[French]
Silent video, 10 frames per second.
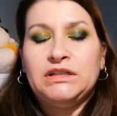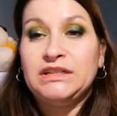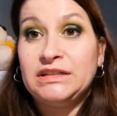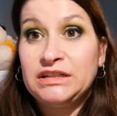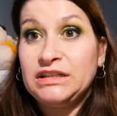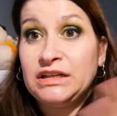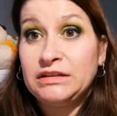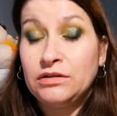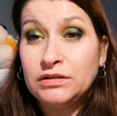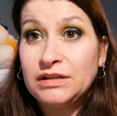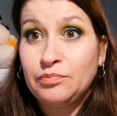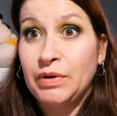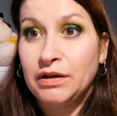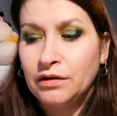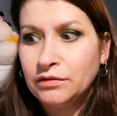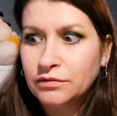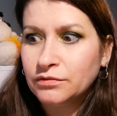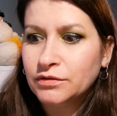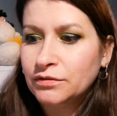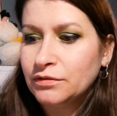J'adore cette période,
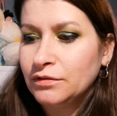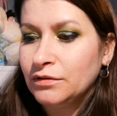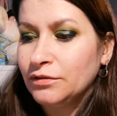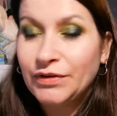donc euh,